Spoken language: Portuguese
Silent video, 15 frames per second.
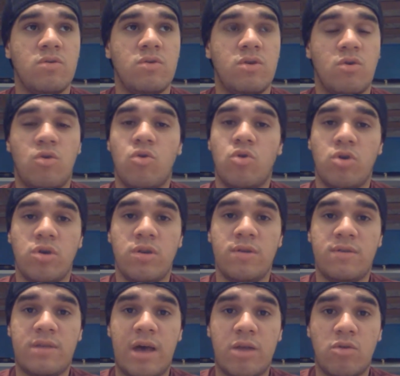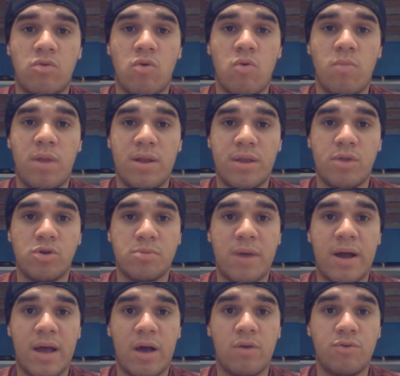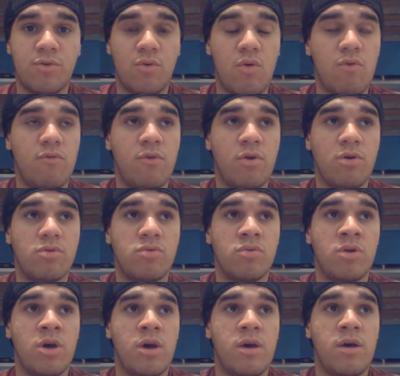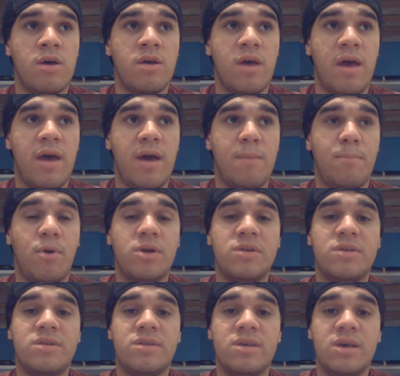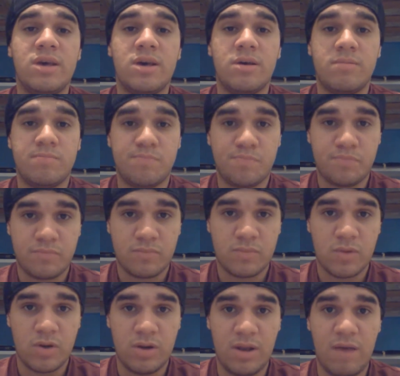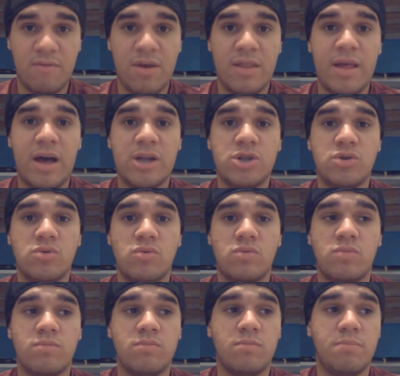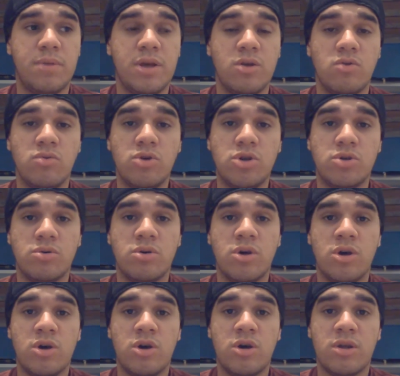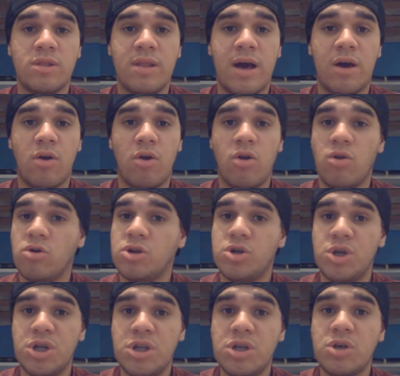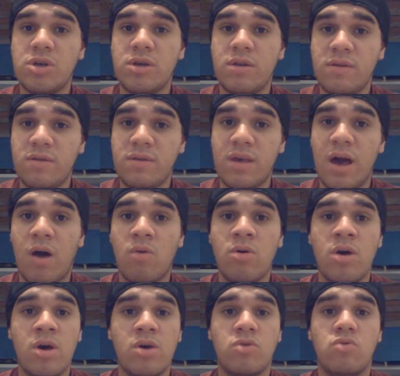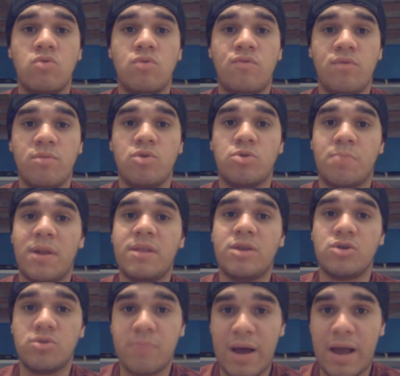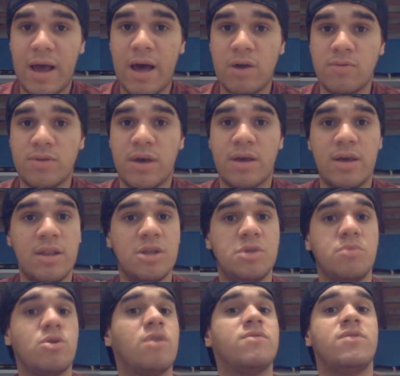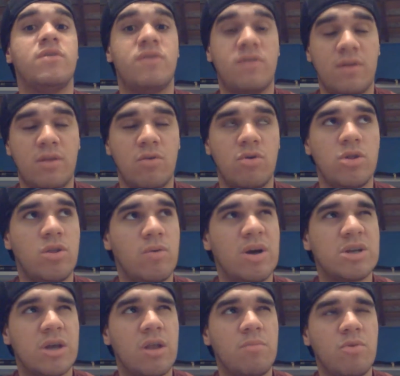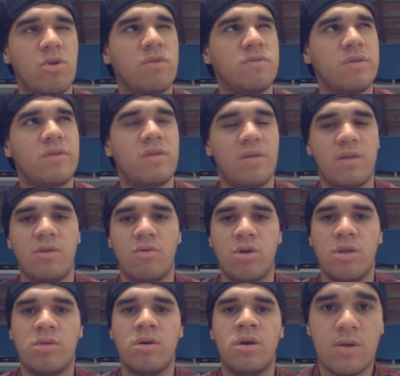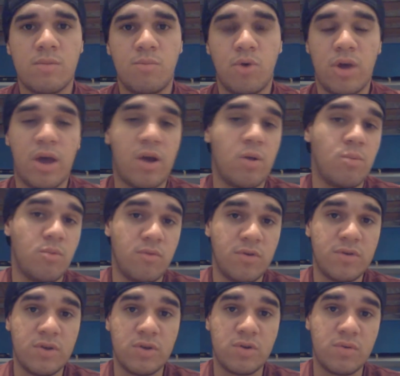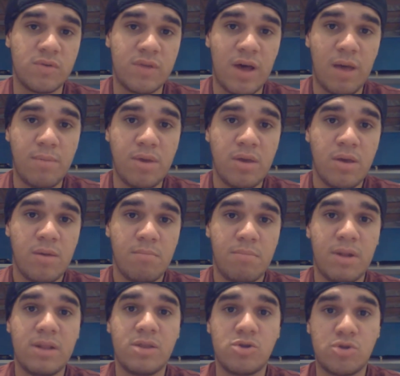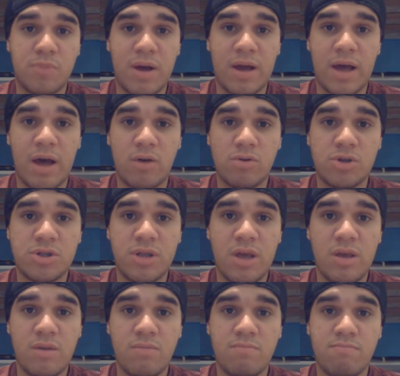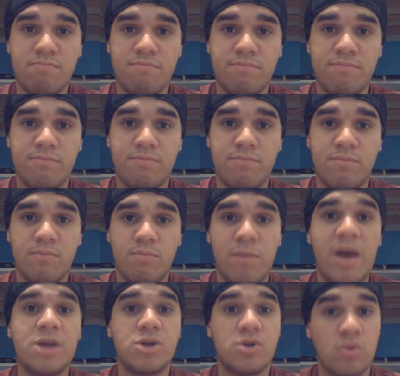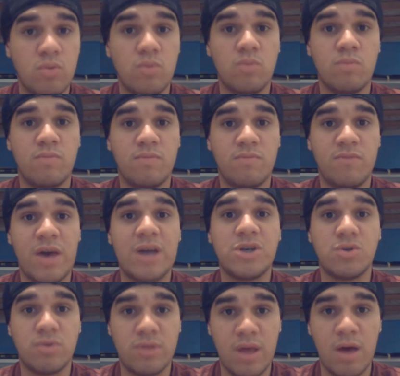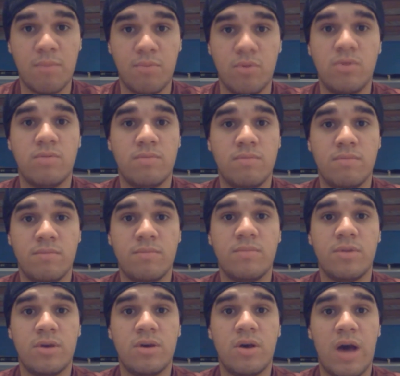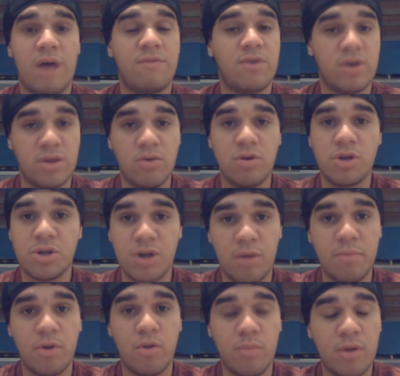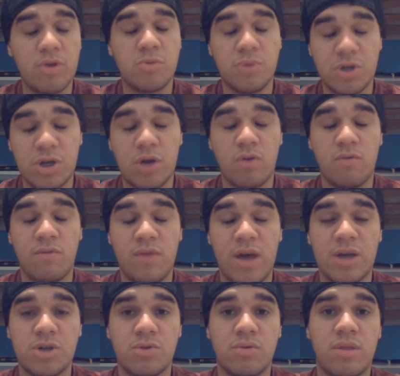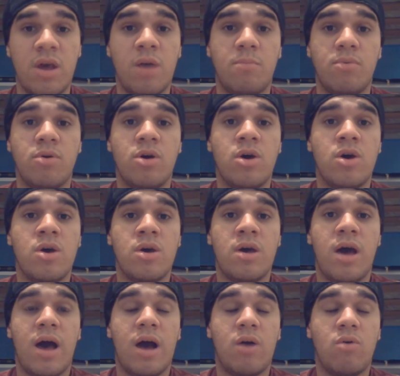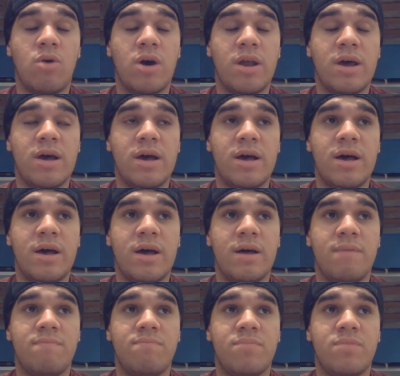que eu, iniciado com o Planeta dos Macacos, o confronto, é, pode ser, na verdade, um prelúdio da cronologia inicial do filme dos Planetas dos Macacos, aquele de 1968. Eu acho que era 1968. Porque, como vocês não sabem, Planeta dos Macacos tem mexe com viagem no tempo, a franquia original, pelo menos, mexia com viagem no tempo. Agora,